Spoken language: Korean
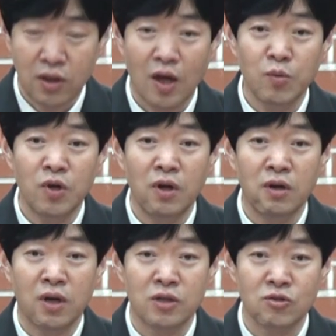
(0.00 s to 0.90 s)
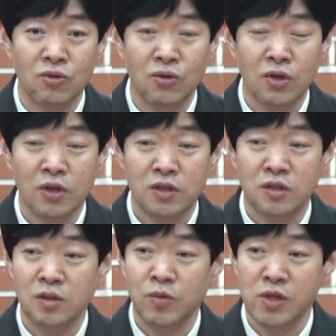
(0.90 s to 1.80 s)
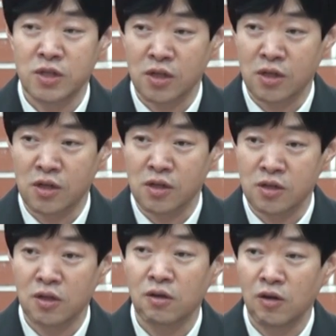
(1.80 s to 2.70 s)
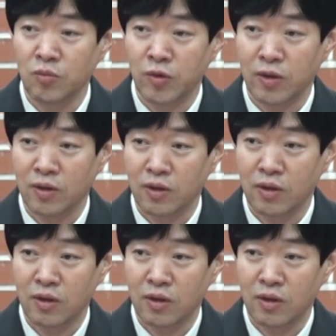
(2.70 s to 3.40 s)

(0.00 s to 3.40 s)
탐을 내어가지고 침을 질질 흘립니다.